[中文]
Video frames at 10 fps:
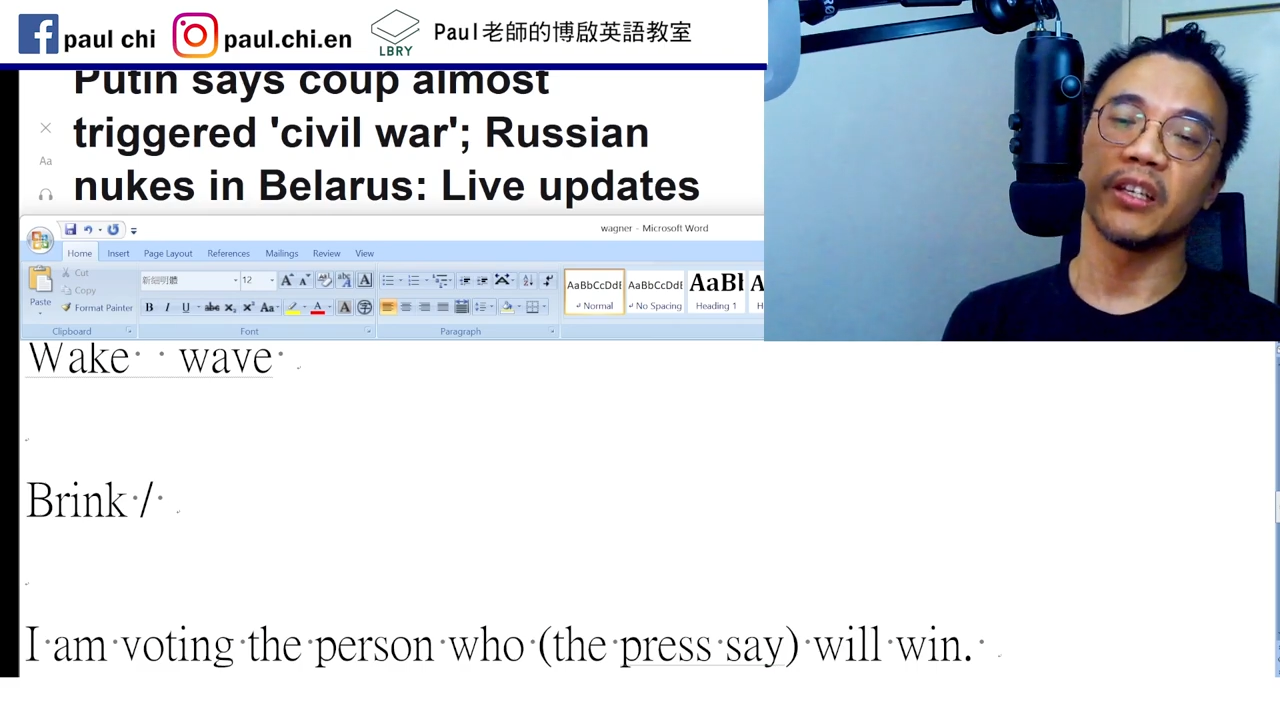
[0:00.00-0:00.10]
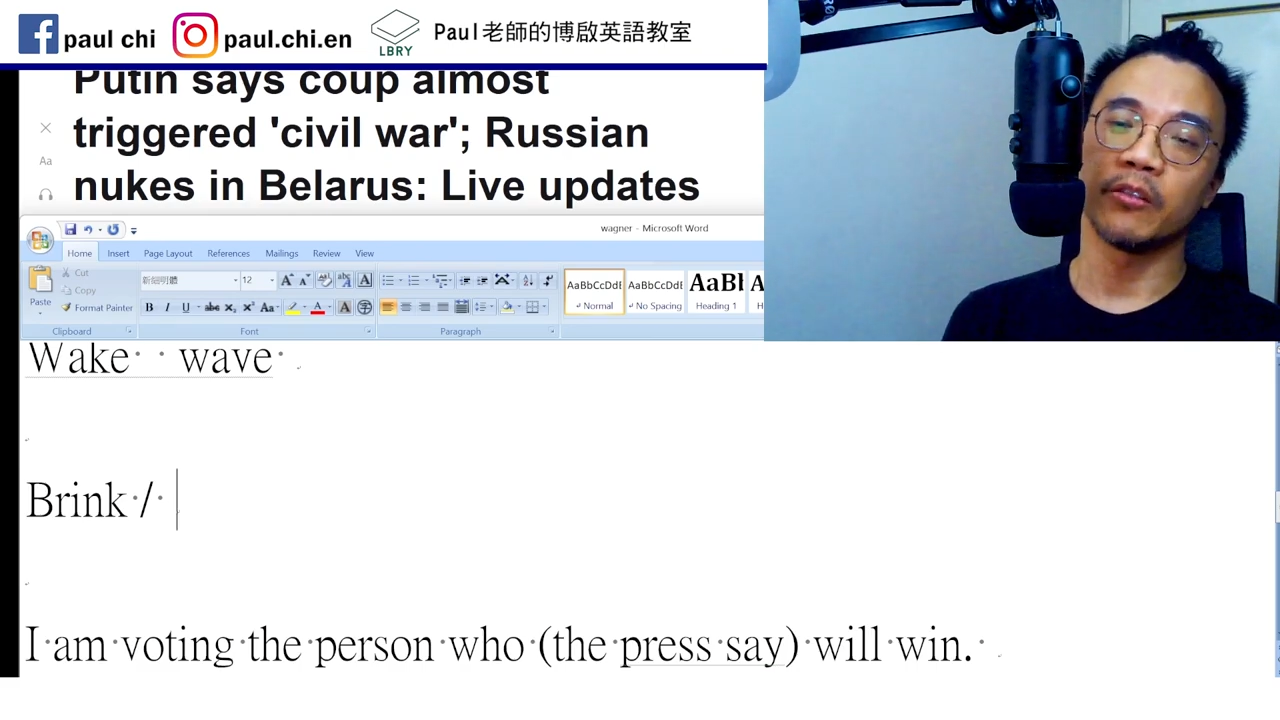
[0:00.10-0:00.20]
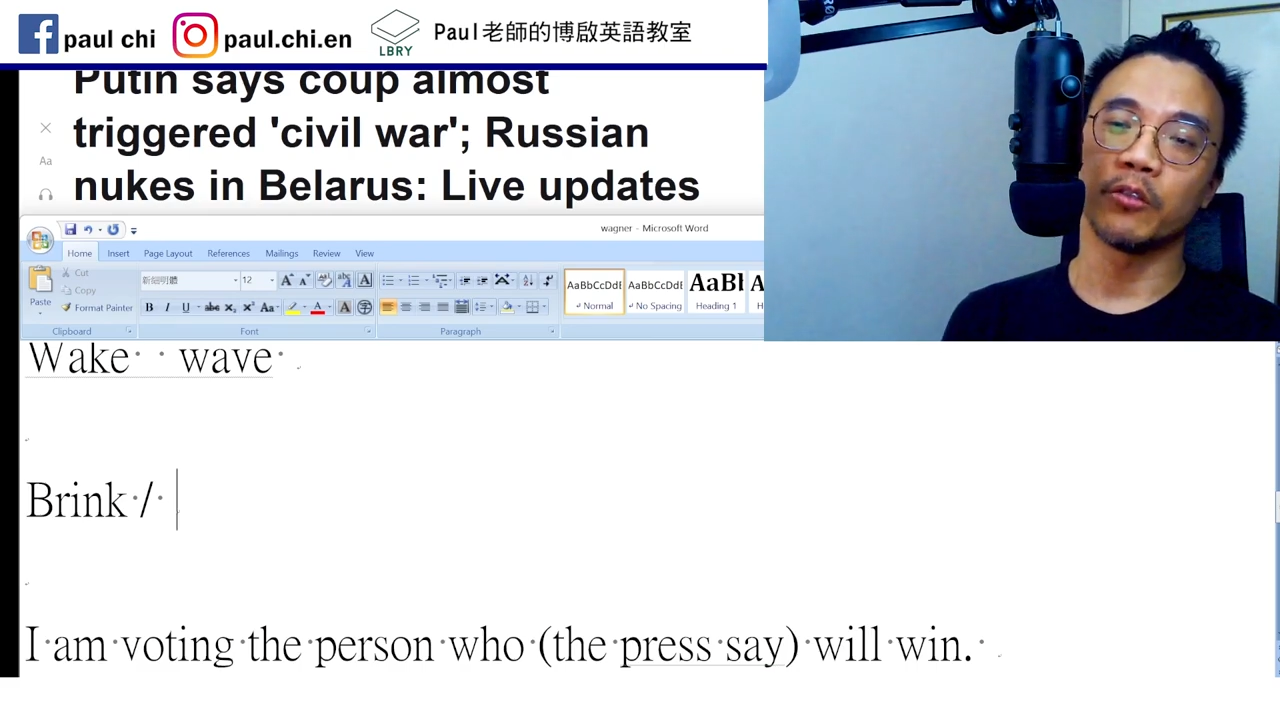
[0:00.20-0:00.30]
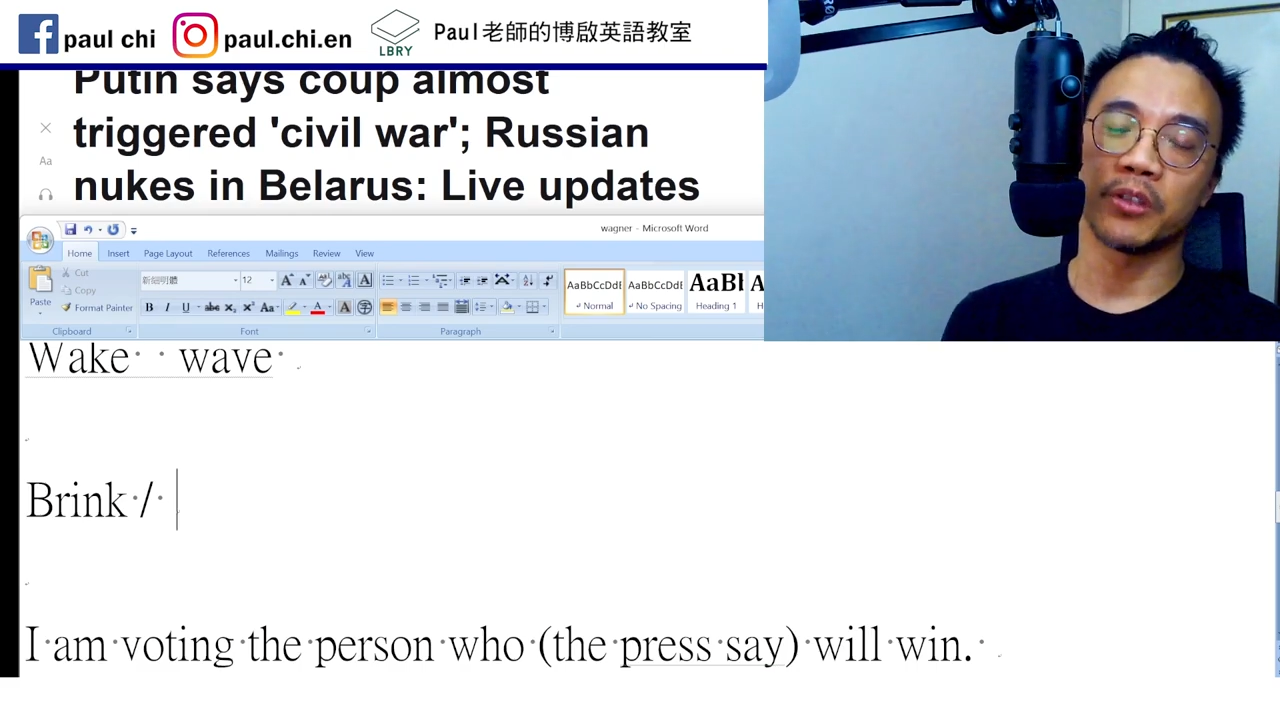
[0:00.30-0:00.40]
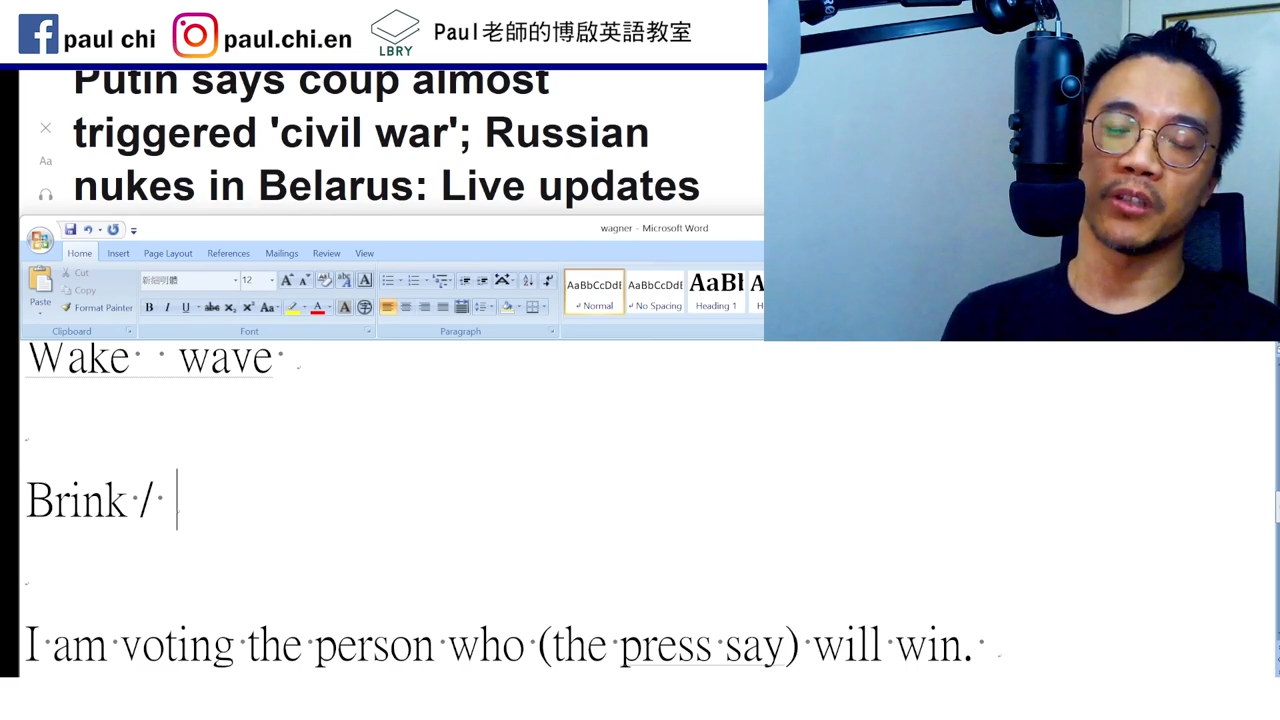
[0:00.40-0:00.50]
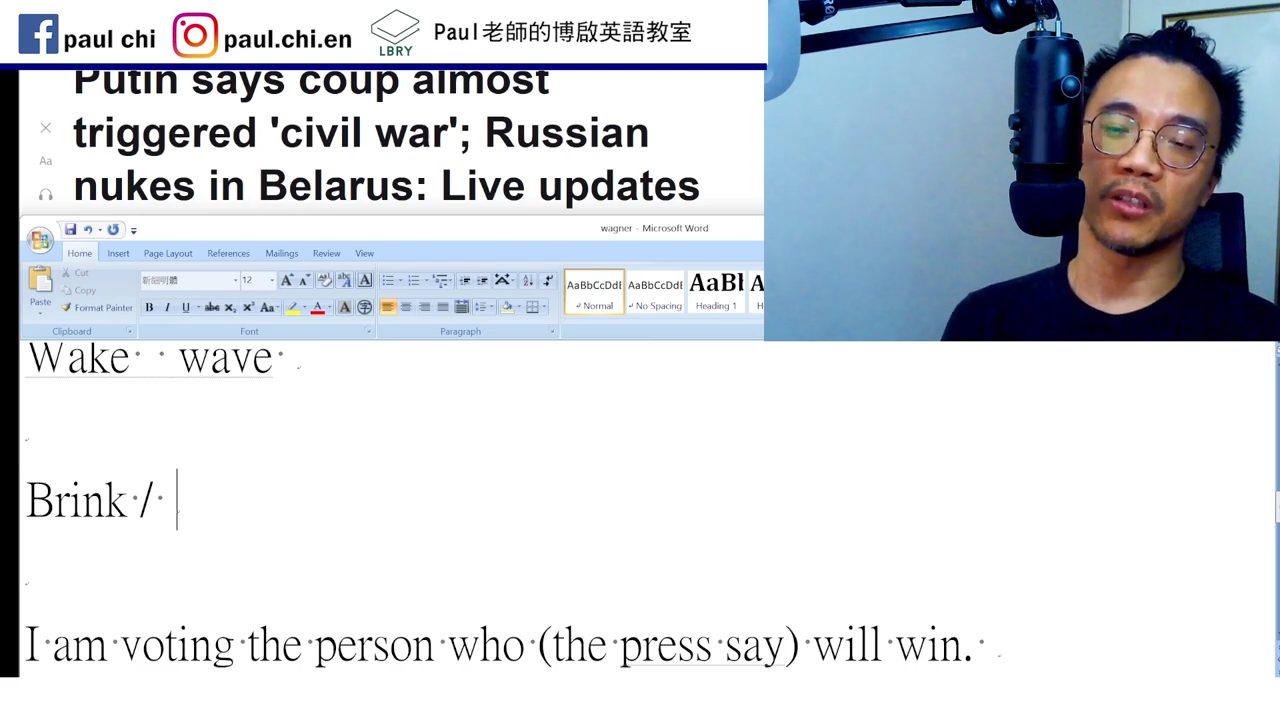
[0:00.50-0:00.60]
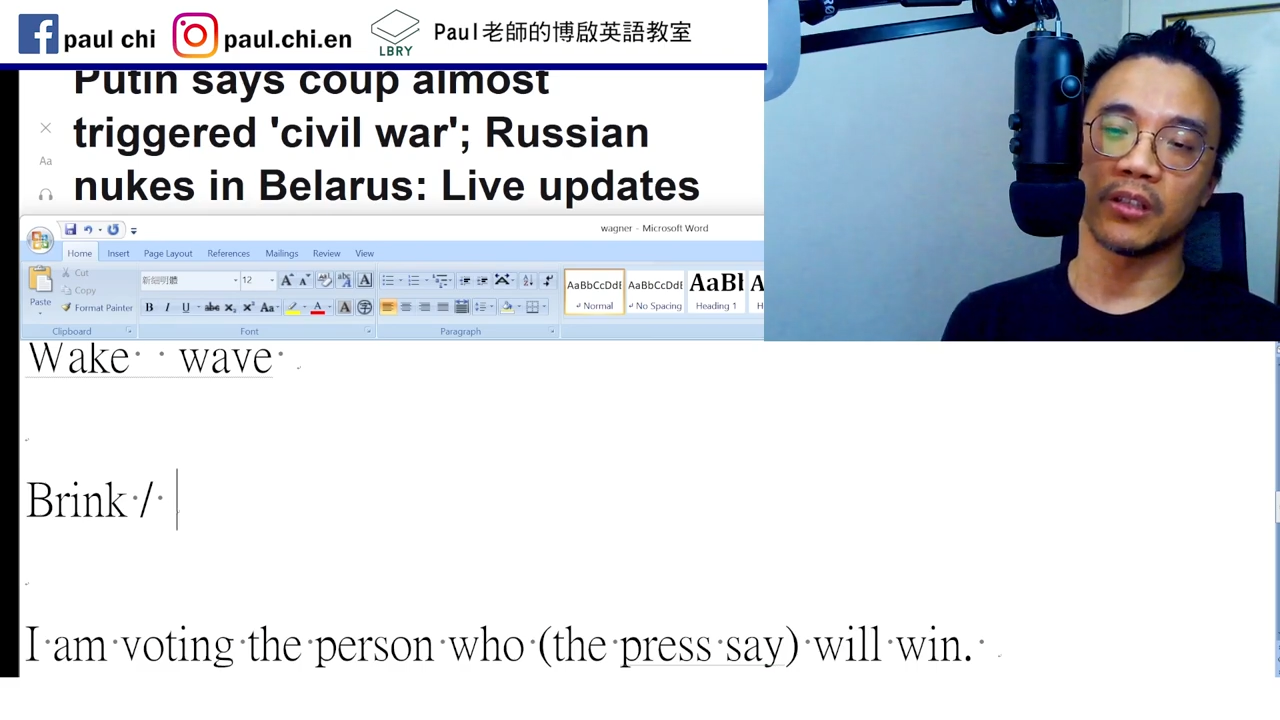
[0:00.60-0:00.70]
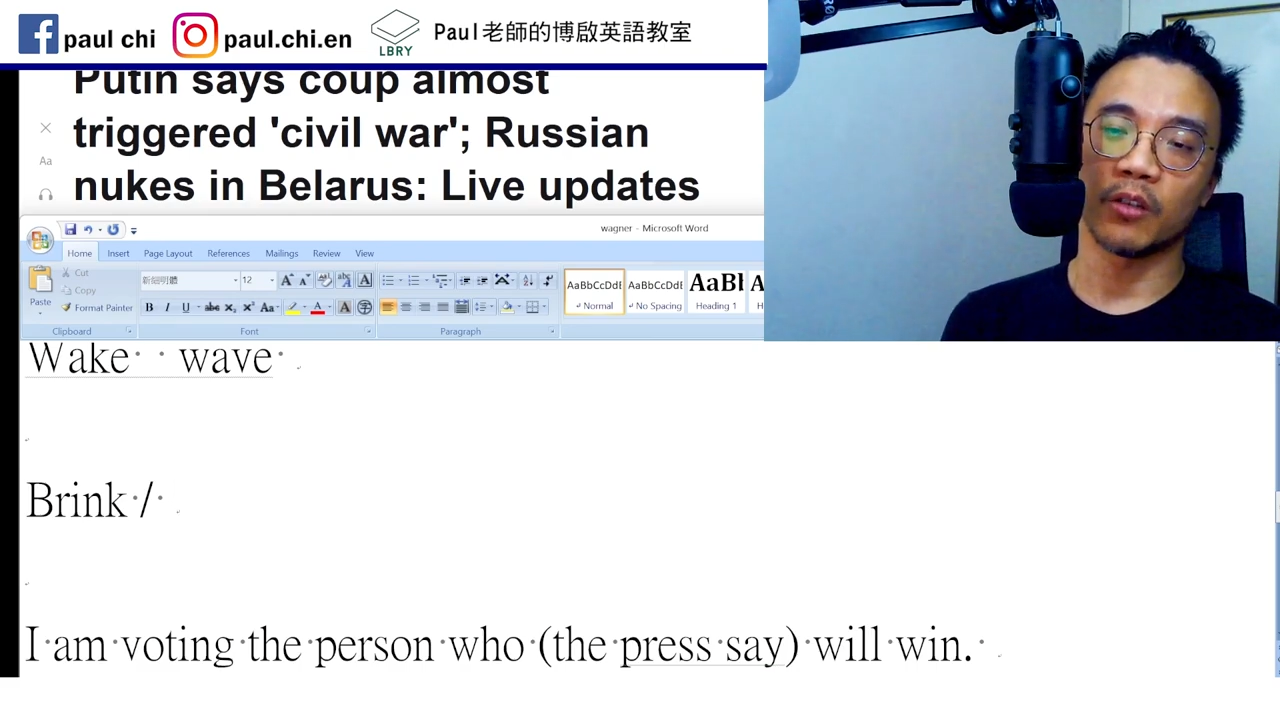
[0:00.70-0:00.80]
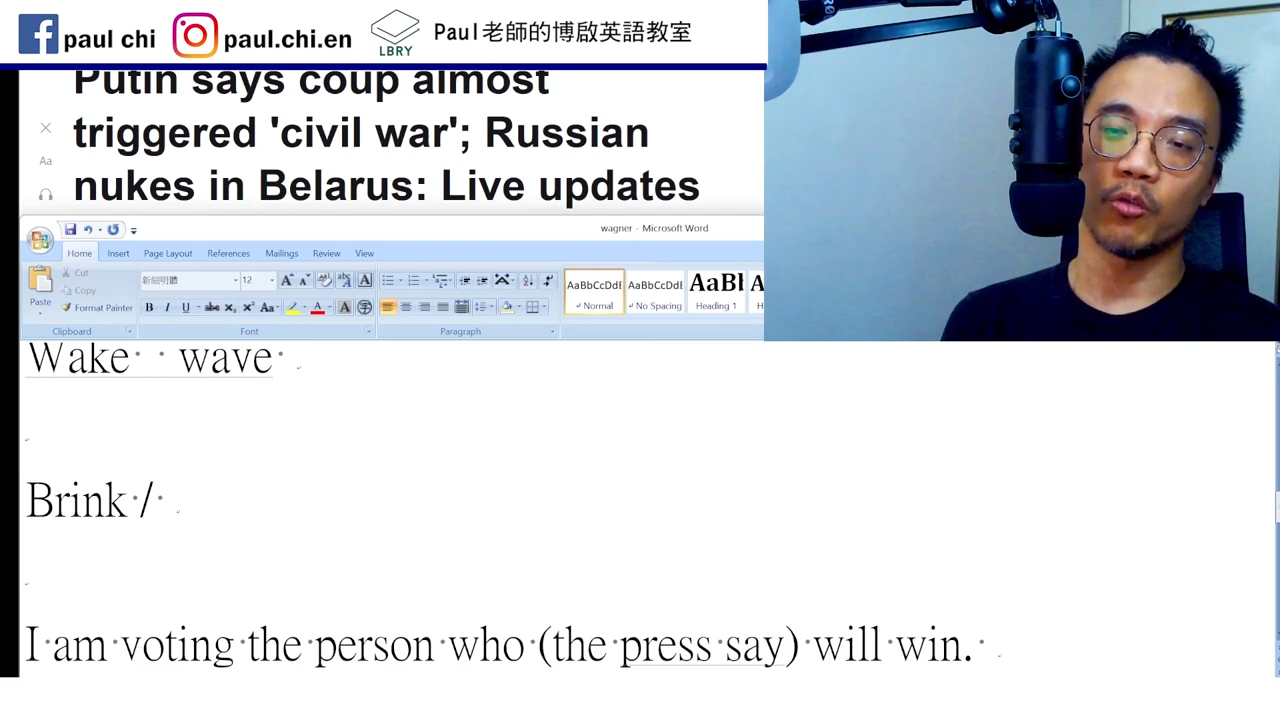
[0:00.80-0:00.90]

因为我记得这个